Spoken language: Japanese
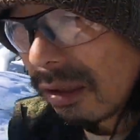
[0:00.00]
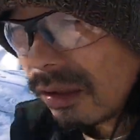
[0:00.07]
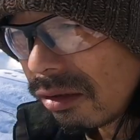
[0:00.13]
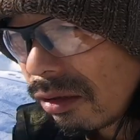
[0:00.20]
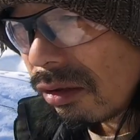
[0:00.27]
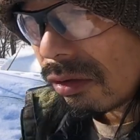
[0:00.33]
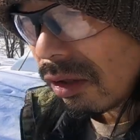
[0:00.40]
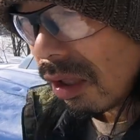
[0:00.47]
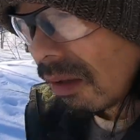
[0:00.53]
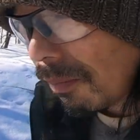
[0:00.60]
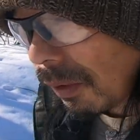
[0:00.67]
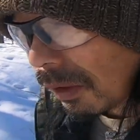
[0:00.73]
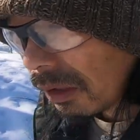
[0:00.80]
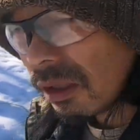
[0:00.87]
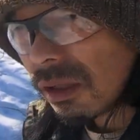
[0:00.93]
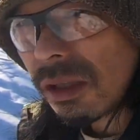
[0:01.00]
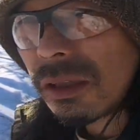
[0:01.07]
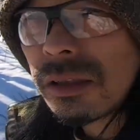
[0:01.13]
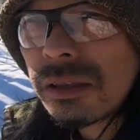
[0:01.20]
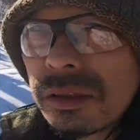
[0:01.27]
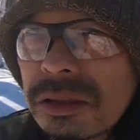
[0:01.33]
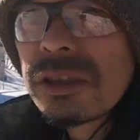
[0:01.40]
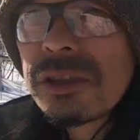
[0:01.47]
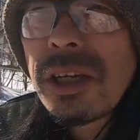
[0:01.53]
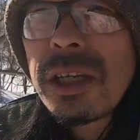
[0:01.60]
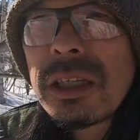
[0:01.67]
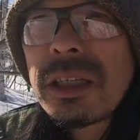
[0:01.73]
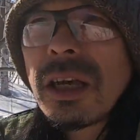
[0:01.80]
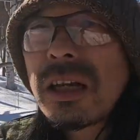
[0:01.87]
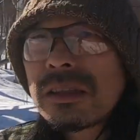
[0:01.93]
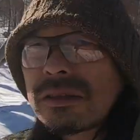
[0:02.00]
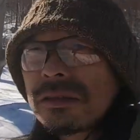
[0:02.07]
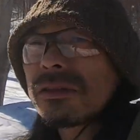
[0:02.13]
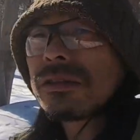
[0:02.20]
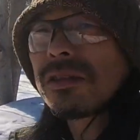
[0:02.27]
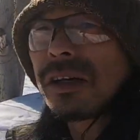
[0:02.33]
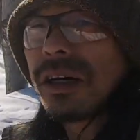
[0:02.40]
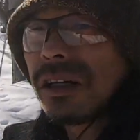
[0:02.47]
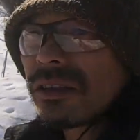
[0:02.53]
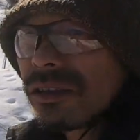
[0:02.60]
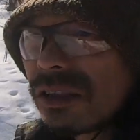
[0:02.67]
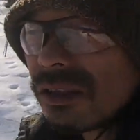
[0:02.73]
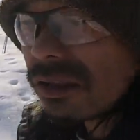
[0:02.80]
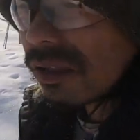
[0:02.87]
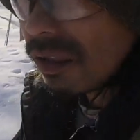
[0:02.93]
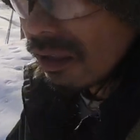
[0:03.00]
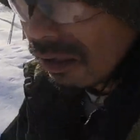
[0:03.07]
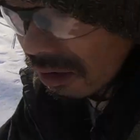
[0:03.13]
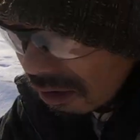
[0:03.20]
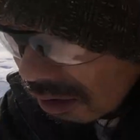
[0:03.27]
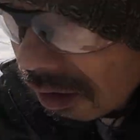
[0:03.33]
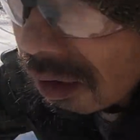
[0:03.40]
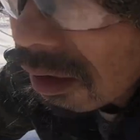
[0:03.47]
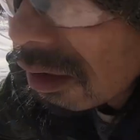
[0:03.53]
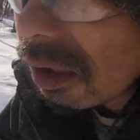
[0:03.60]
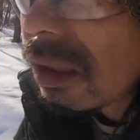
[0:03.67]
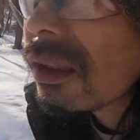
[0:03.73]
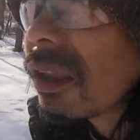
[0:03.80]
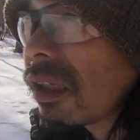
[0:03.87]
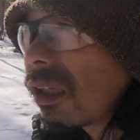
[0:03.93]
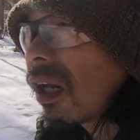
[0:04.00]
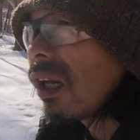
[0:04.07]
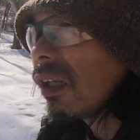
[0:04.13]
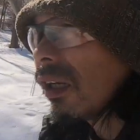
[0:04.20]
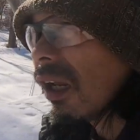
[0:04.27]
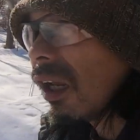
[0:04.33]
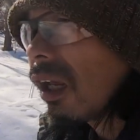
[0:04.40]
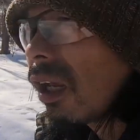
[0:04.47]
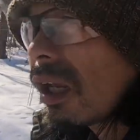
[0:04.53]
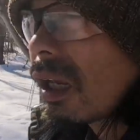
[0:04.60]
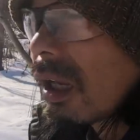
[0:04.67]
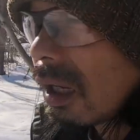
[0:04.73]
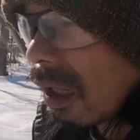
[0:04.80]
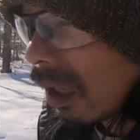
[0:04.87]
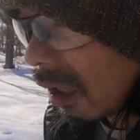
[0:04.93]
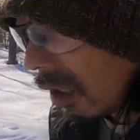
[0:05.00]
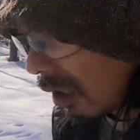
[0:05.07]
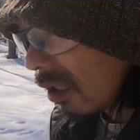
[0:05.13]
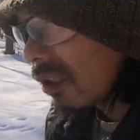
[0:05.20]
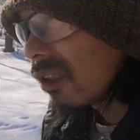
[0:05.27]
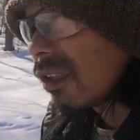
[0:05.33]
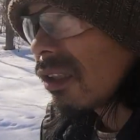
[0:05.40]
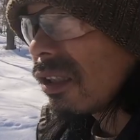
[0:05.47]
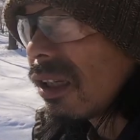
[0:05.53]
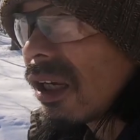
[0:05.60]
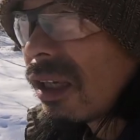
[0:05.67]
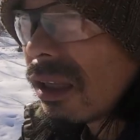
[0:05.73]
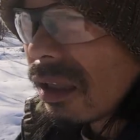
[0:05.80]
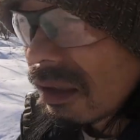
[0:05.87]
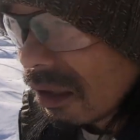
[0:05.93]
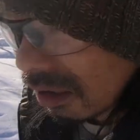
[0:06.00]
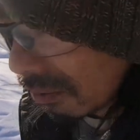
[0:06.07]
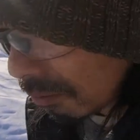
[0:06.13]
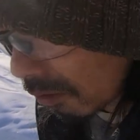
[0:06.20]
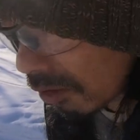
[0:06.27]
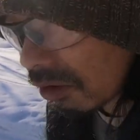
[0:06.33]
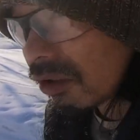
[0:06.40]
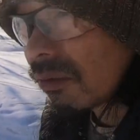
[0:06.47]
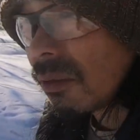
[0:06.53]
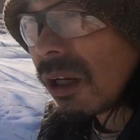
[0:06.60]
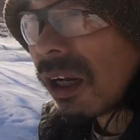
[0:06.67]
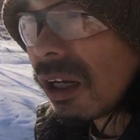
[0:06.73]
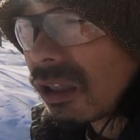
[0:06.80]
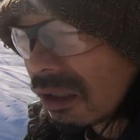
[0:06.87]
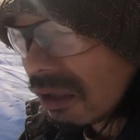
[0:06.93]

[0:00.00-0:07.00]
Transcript: いろいろテンパってて樹液活動とかが全然できてないねし枝切りも進まな